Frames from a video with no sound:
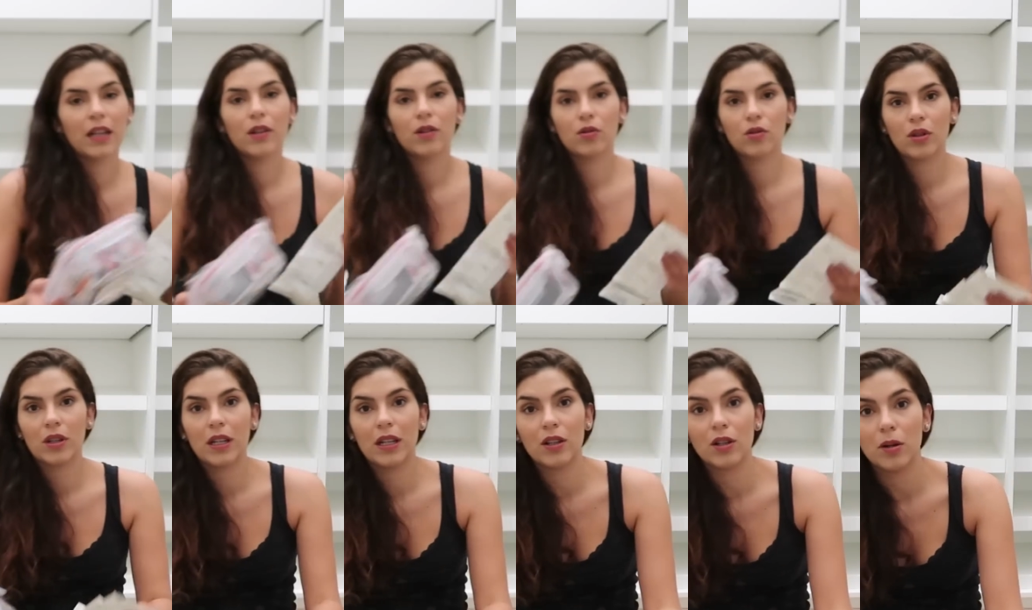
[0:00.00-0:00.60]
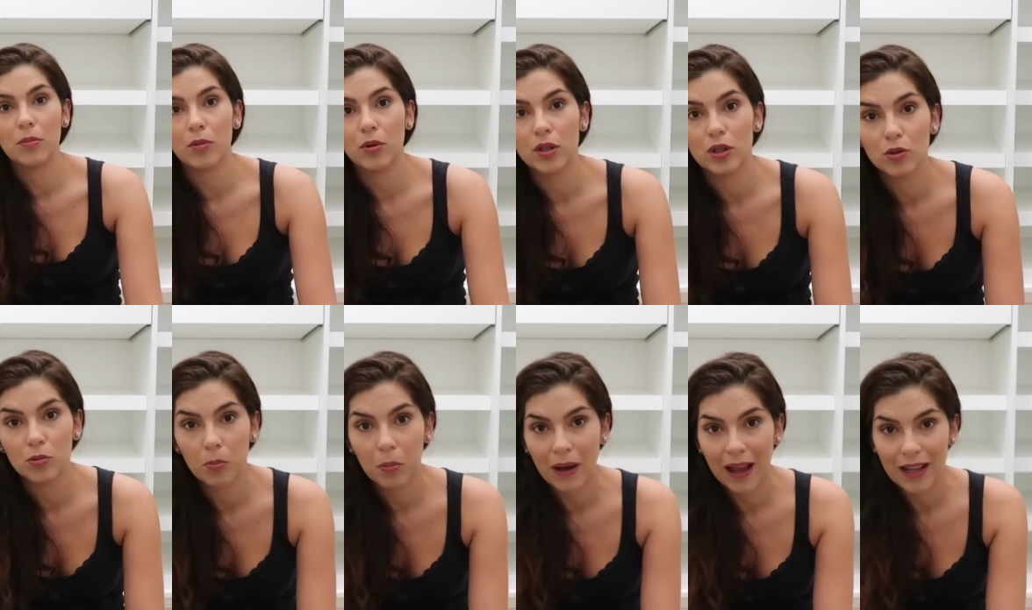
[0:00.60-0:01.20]
Eu tô querendo
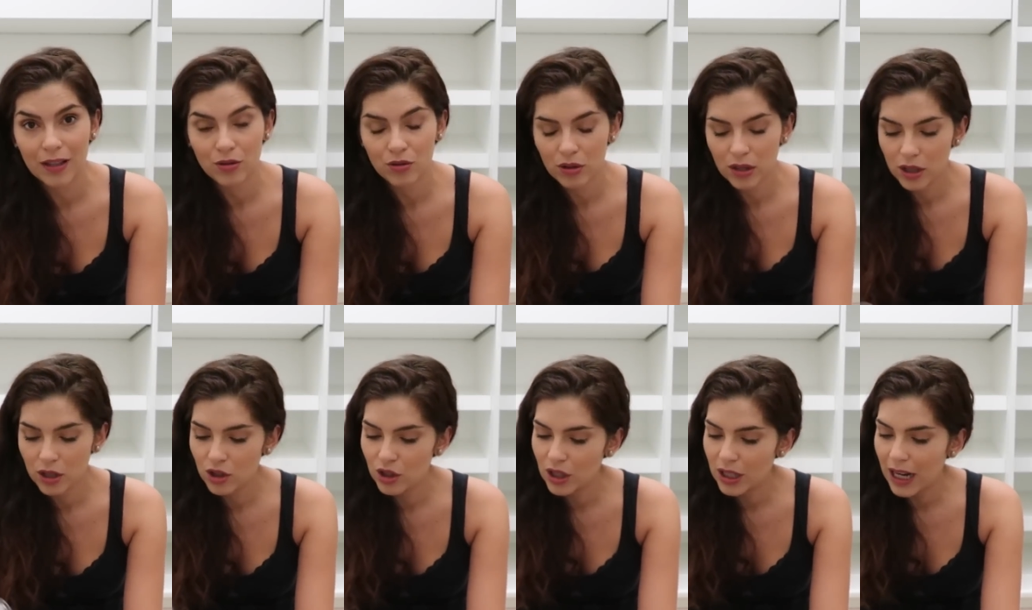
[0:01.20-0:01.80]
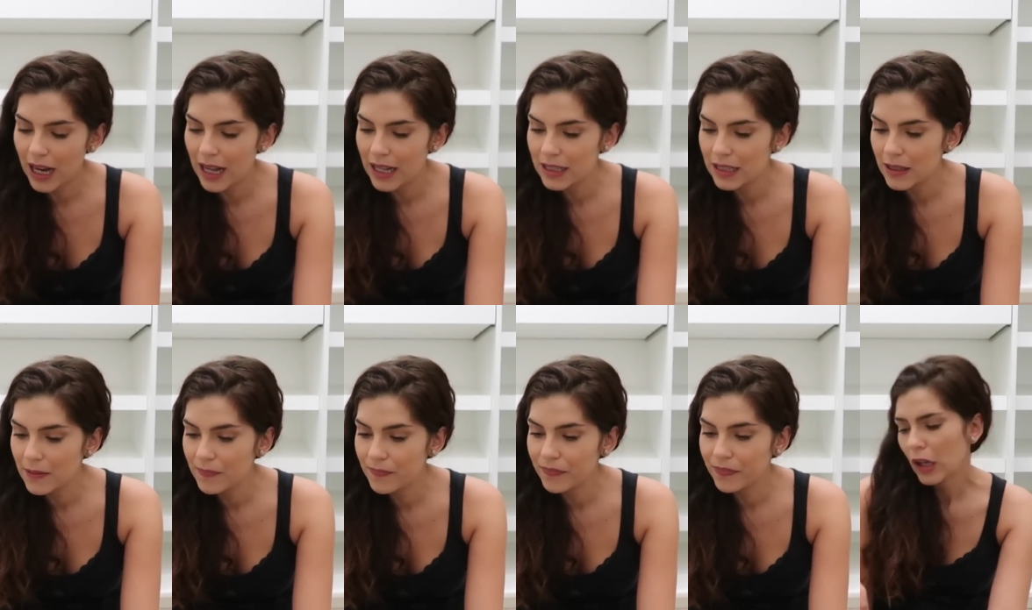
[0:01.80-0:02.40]
abolir o plástico daqui de
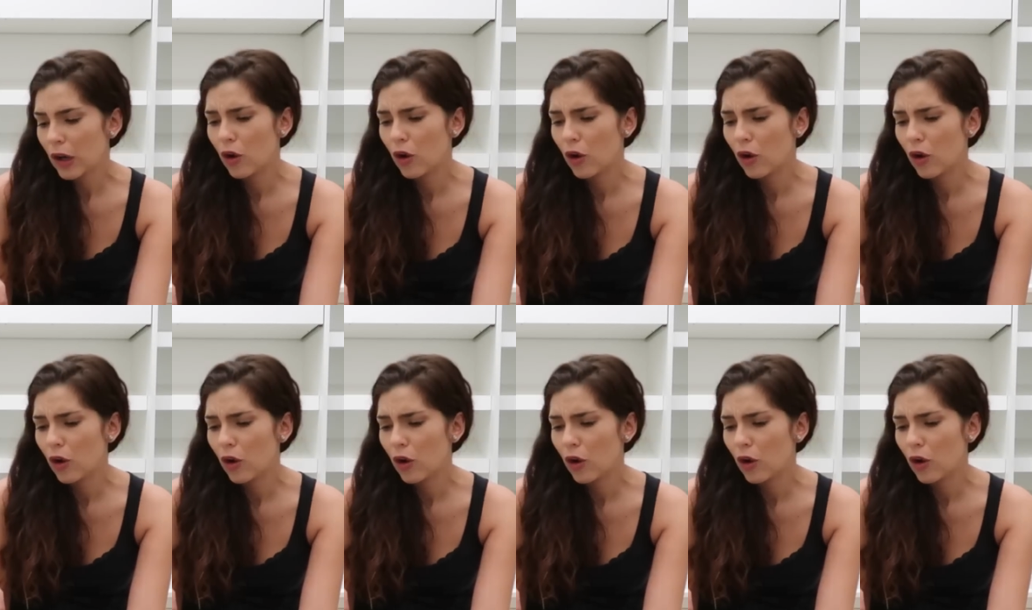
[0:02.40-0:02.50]
casa.